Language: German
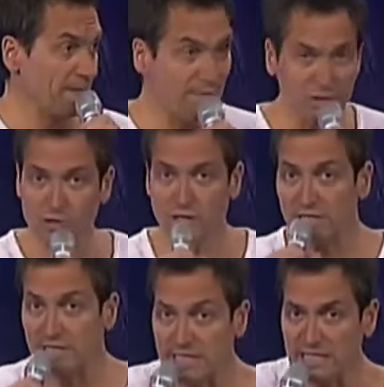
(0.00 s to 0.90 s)
Der Mensch
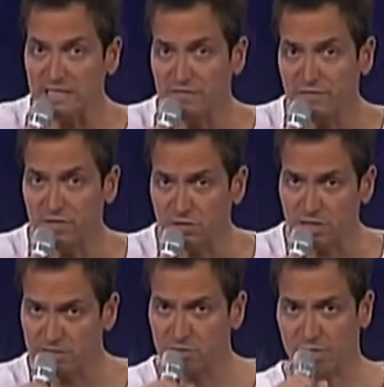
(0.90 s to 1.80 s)
kann knietief in der
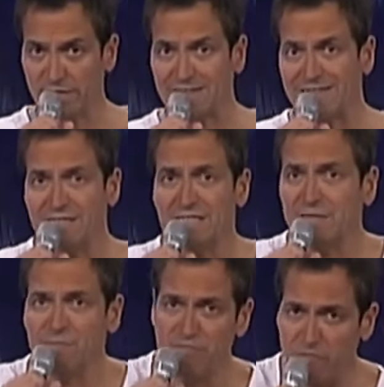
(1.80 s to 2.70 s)
Scheiße stecken. Das ist
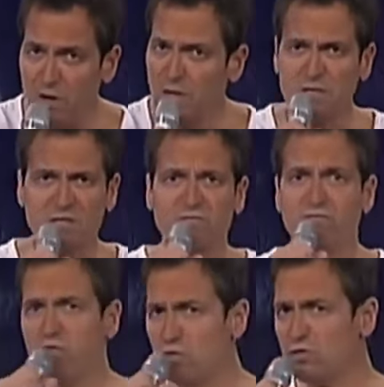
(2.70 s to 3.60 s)
dem völlig
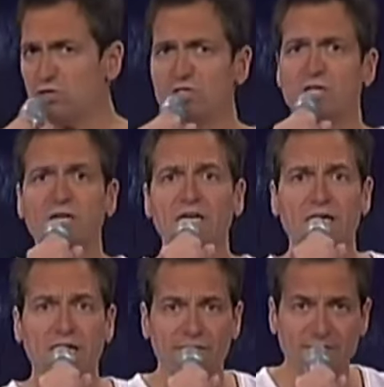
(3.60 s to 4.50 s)
wurscht,
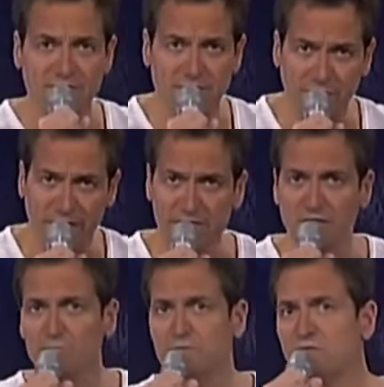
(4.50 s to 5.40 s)
wenn es dem
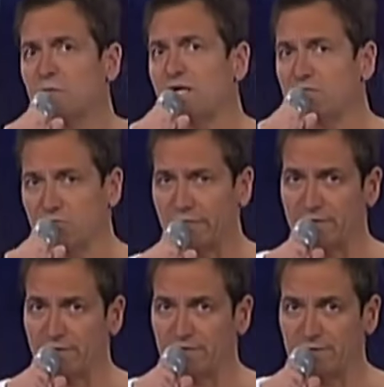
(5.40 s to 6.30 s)
anderen bis zum Hals
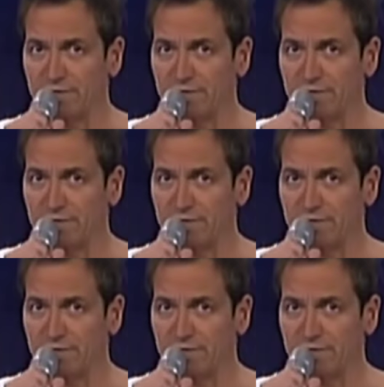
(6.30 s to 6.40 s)
steht.